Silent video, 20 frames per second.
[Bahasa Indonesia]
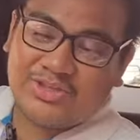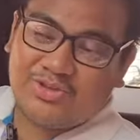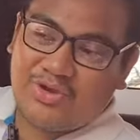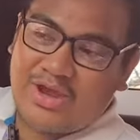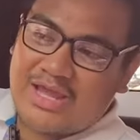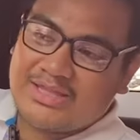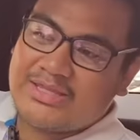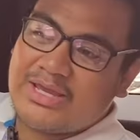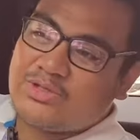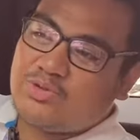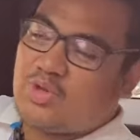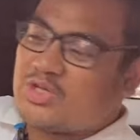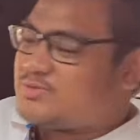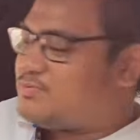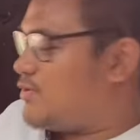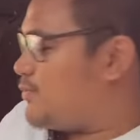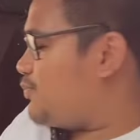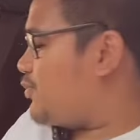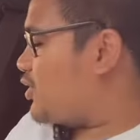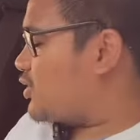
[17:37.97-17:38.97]
juga ada
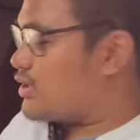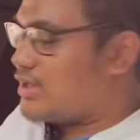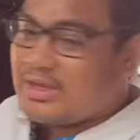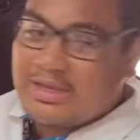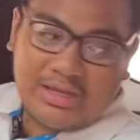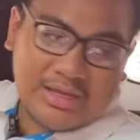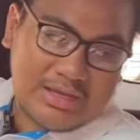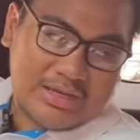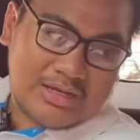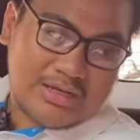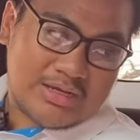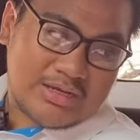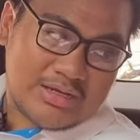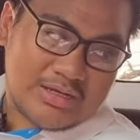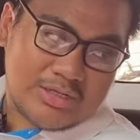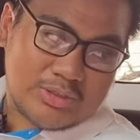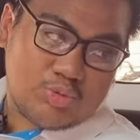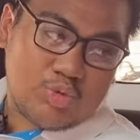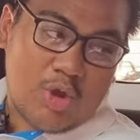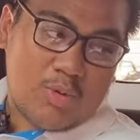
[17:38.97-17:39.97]
USB port
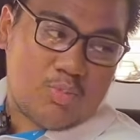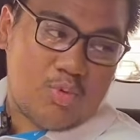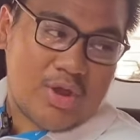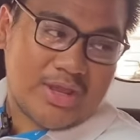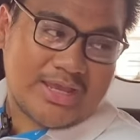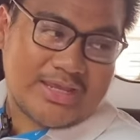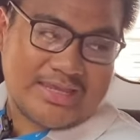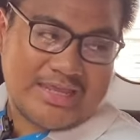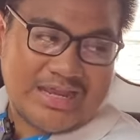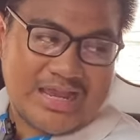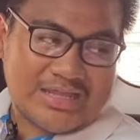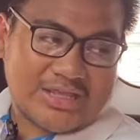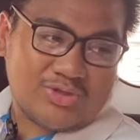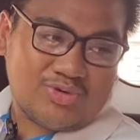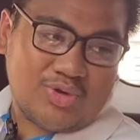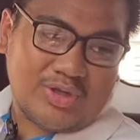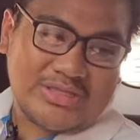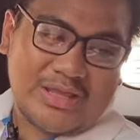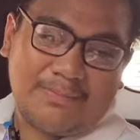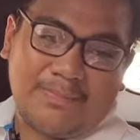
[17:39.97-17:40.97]
uh, dua buah ya kiri kanan
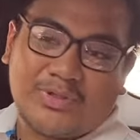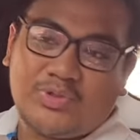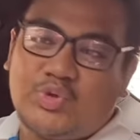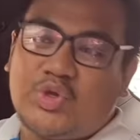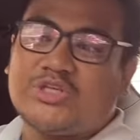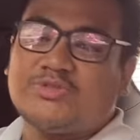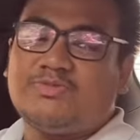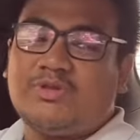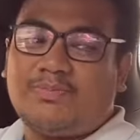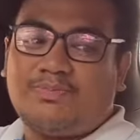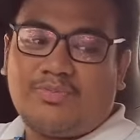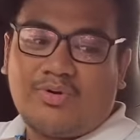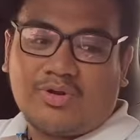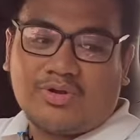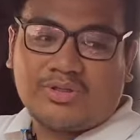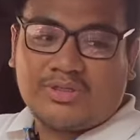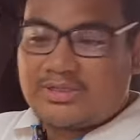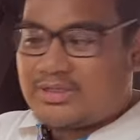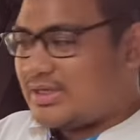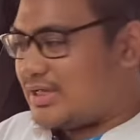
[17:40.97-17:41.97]
juga dapat USB
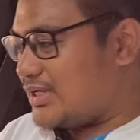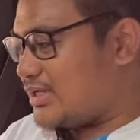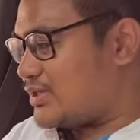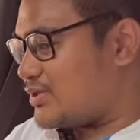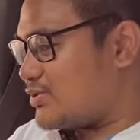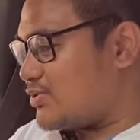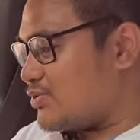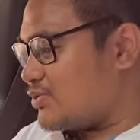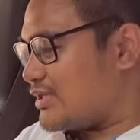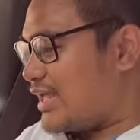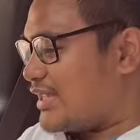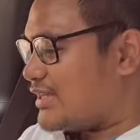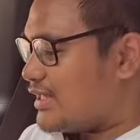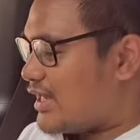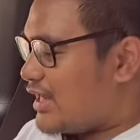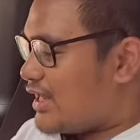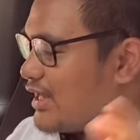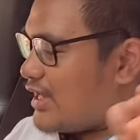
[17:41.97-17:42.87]
port gitu dan